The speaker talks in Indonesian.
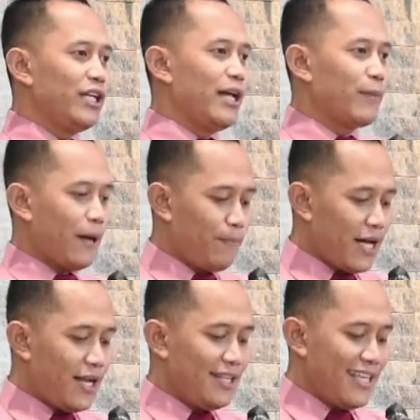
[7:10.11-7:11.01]
di dalam
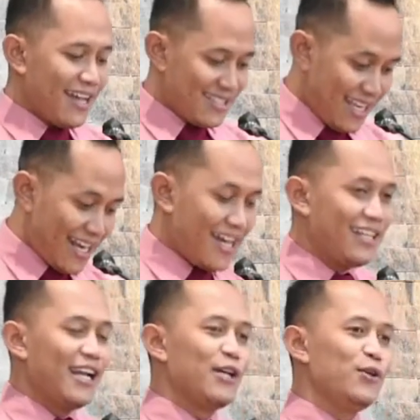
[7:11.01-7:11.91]
kapal, yang salah
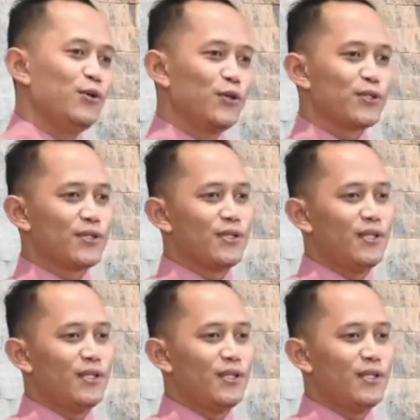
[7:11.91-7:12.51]
adalah Yunus,